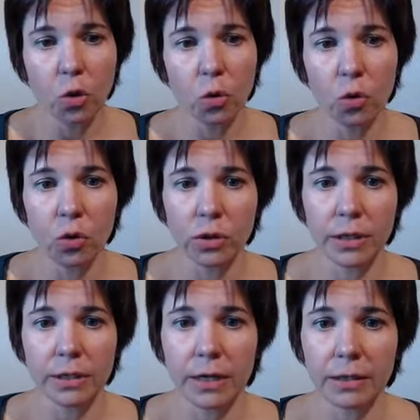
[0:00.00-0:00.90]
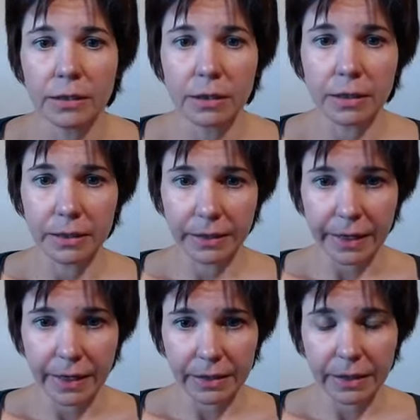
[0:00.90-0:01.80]
und es hat
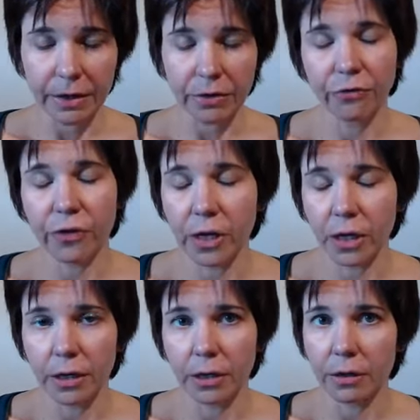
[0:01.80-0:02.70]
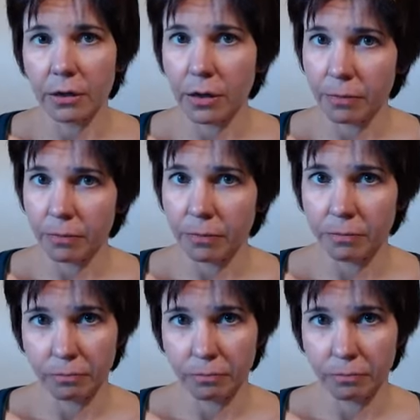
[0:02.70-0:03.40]
sehr, sehr viele ähm,